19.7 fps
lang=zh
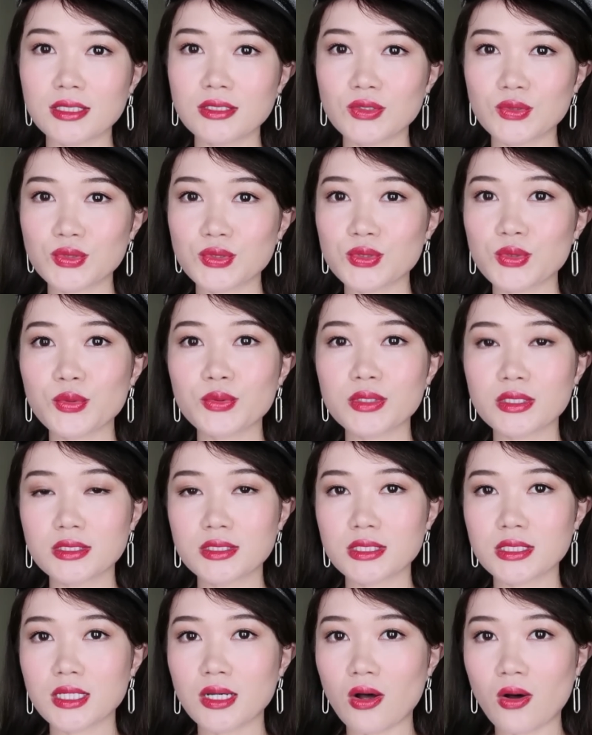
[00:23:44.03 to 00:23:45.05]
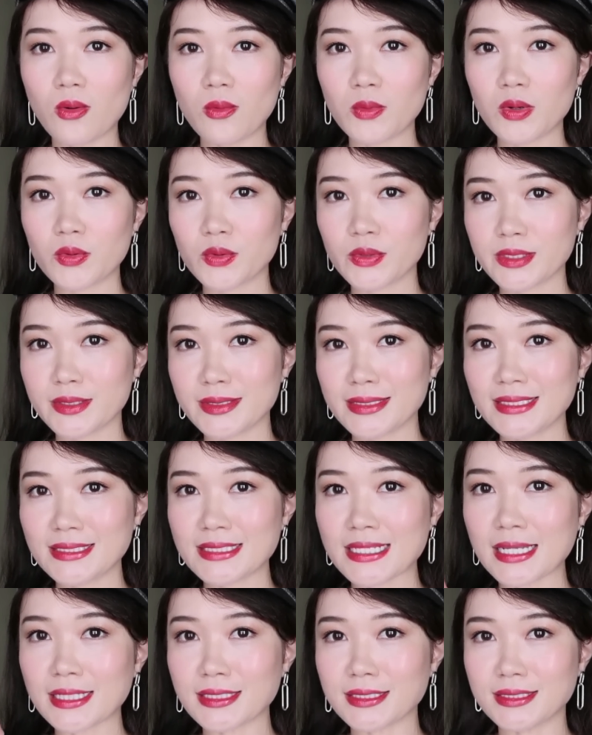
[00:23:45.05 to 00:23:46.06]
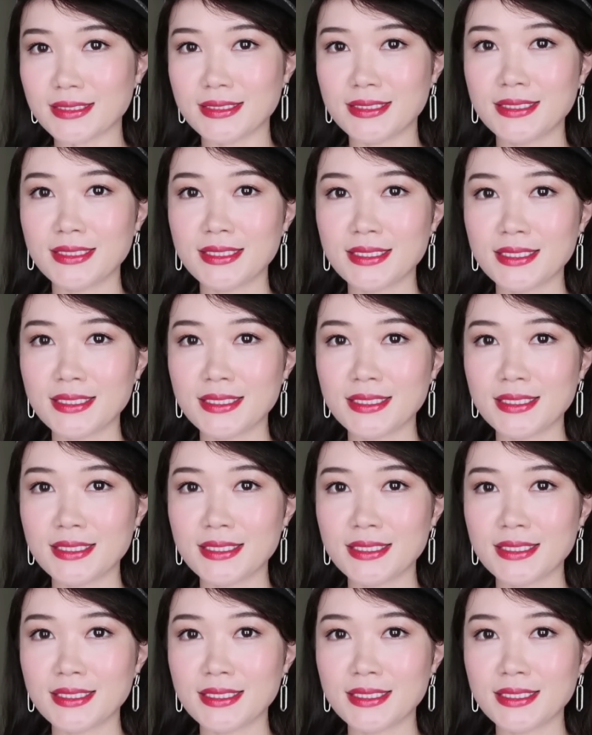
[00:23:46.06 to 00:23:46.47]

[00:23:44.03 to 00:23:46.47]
就是用了这个 Omoiza 的